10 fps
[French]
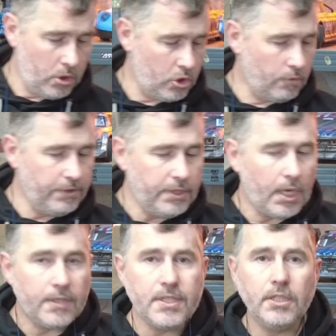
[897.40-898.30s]
j'ai envie de
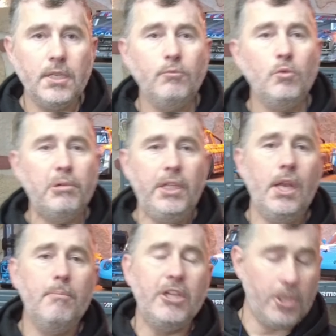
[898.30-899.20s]
dire, un cinquième du prix
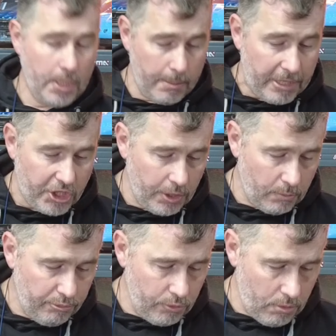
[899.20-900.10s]
de la, machine
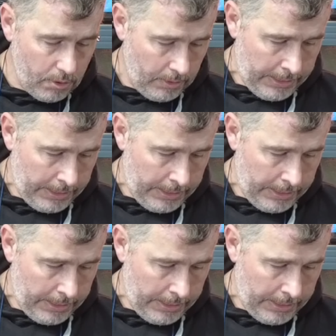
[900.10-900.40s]
en plus. quoi.